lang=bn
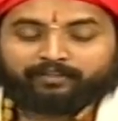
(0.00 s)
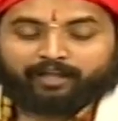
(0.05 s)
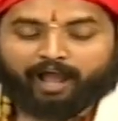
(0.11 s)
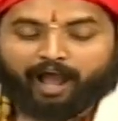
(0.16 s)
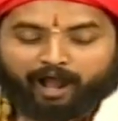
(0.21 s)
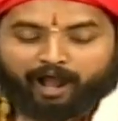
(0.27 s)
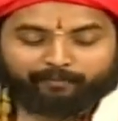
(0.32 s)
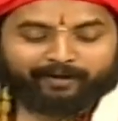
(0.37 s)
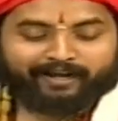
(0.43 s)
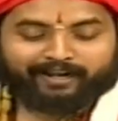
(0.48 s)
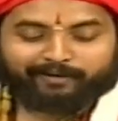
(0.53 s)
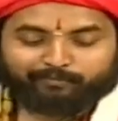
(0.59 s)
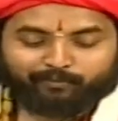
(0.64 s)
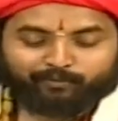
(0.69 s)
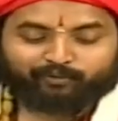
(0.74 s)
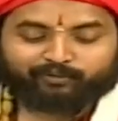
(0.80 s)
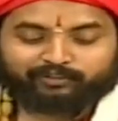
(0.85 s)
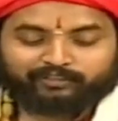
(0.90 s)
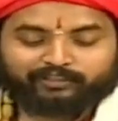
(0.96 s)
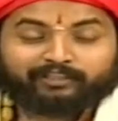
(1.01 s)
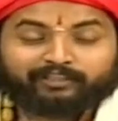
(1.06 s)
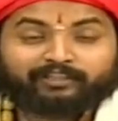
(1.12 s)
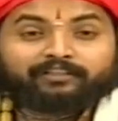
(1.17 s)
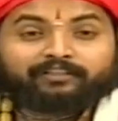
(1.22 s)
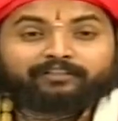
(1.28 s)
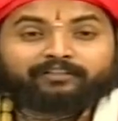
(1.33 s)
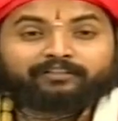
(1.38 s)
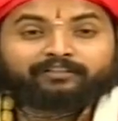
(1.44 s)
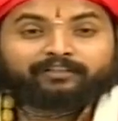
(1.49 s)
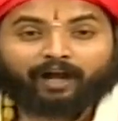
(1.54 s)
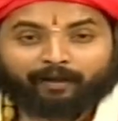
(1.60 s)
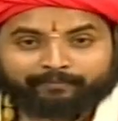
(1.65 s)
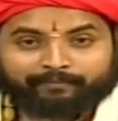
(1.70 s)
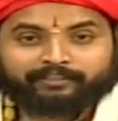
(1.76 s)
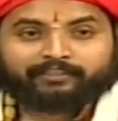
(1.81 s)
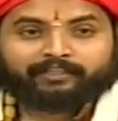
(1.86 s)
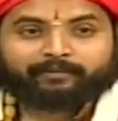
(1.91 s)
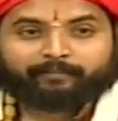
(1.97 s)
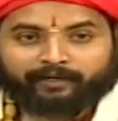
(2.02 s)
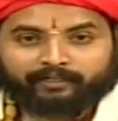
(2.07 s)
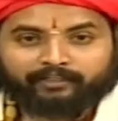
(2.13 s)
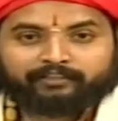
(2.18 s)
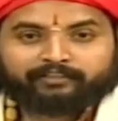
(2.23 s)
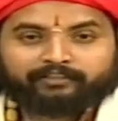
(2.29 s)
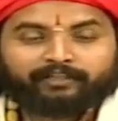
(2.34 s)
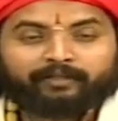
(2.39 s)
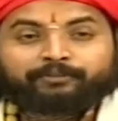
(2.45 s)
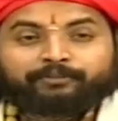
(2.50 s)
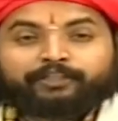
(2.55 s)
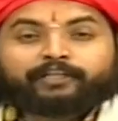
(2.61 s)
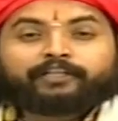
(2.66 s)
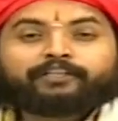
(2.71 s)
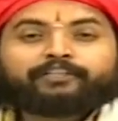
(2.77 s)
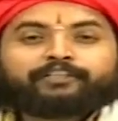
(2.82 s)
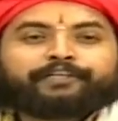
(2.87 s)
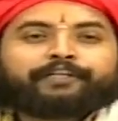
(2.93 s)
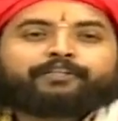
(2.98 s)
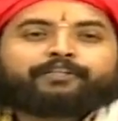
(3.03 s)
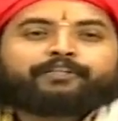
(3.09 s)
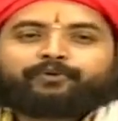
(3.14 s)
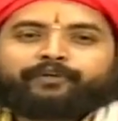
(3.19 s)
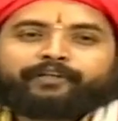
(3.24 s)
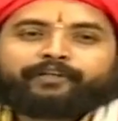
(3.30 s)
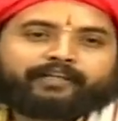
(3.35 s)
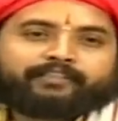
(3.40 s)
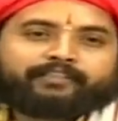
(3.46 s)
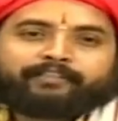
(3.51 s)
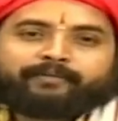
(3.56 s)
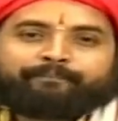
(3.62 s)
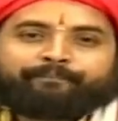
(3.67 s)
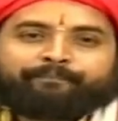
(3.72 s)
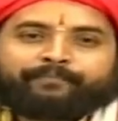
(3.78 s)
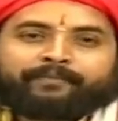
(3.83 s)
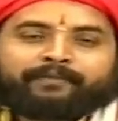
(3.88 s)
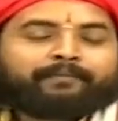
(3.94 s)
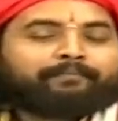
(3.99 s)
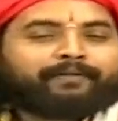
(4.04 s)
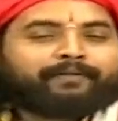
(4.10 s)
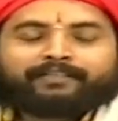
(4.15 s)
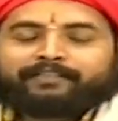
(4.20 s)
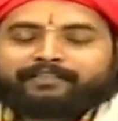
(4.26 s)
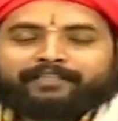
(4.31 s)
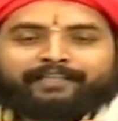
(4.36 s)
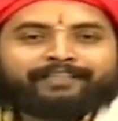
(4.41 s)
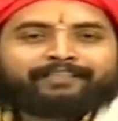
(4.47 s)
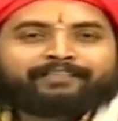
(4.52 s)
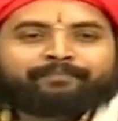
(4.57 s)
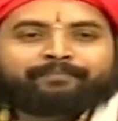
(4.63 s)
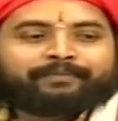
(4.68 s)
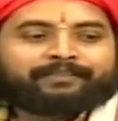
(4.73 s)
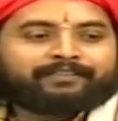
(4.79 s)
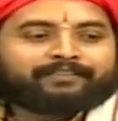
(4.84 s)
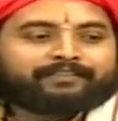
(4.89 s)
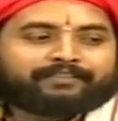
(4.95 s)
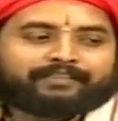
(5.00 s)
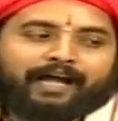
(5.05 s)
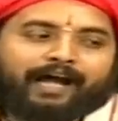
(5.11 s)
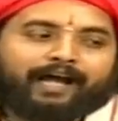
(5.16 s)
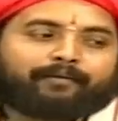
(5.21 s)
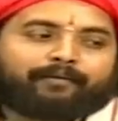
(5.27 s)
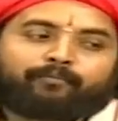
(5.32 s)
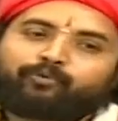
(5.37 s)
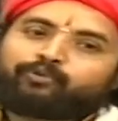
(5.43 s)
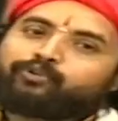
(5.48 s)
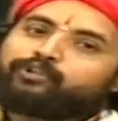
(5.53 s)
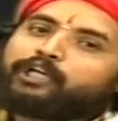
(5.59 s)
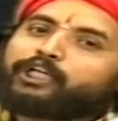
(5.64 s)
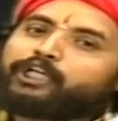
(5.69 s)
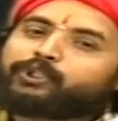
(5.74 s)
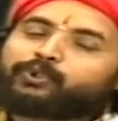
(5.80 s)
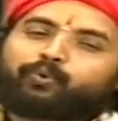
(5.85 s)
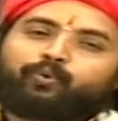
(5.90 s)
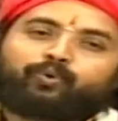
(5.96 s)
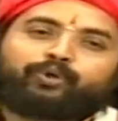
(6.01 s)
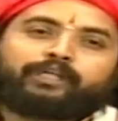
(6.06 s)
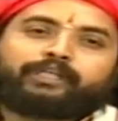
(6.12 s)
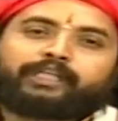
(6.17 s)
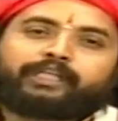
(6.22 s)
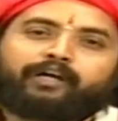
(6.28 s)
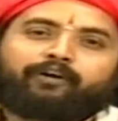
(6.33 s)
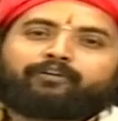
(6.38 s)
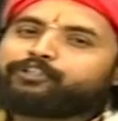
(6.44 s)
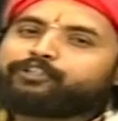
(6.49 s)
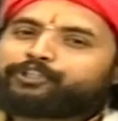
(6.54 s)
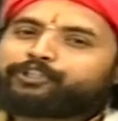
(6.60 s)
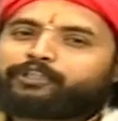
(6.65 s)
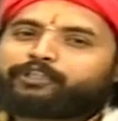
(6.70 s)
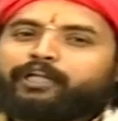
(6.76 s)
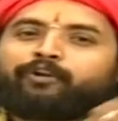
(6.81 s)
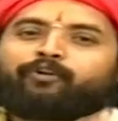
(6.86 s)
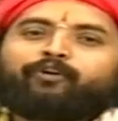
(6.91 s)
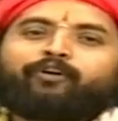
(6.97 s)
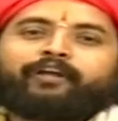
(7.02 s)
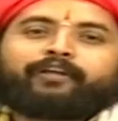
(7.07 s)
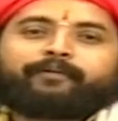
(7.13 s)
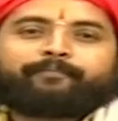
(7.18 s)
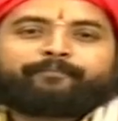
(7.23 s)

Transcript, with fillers: আমার মূর্তি আমি যেটা বানিয়েছিলাম সেটা চেঞ্জ হয়ে গেছে মানে চেঞ্জ মিনস তার মূর্তিকে সরিয়ে দেওয়া হয়েছে সেটা নয়